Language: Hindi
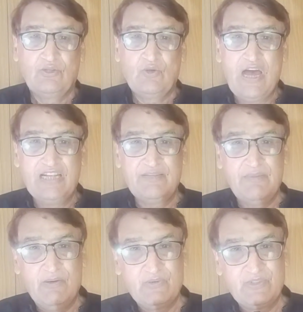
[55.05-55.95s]
तो आज
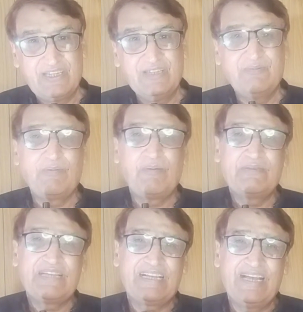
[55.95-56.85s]
मैं उनकी खिदमत में
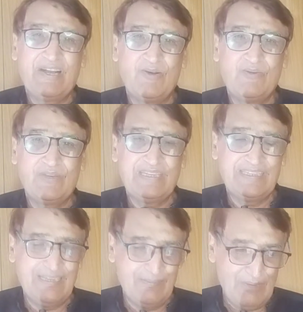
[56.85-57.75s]
भी ये कह रहा हूँ कि
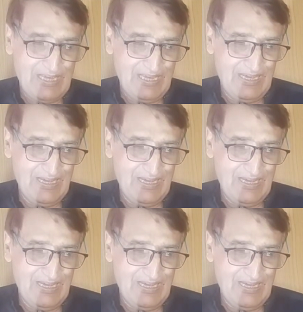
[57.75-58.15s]
ये मैं